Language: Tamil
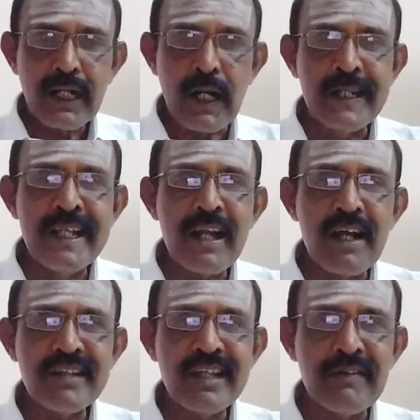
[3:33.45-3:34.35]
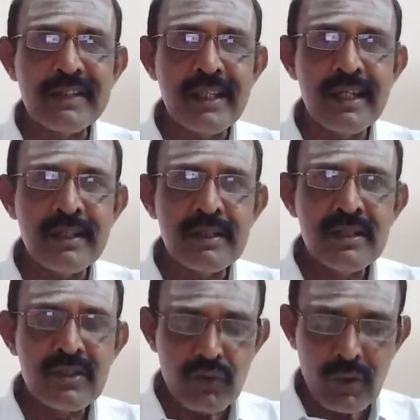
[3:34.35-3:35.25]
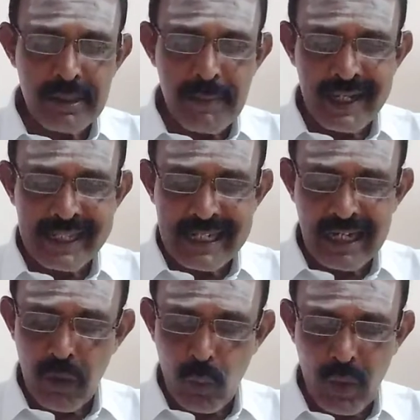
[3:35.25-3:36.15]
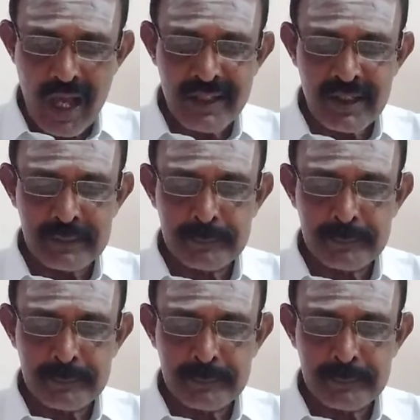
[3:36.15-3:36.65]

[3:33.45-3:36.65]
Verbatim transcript: கன்னிராசியில் வந்து சுத்தமாக இருக்கக்கூடாது